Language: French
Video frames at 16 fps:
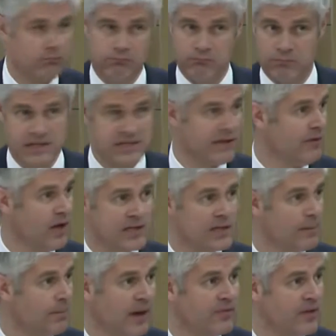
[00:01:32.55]
Bah, ça va,
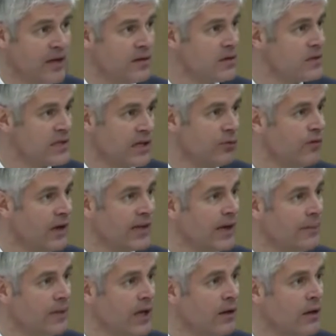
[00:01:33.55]
c'est parfait, ça nous va très
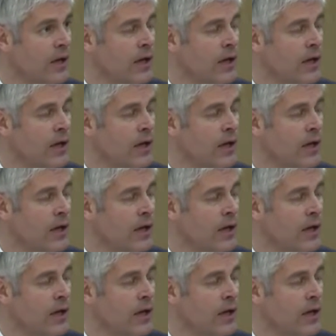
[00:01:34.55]
bien.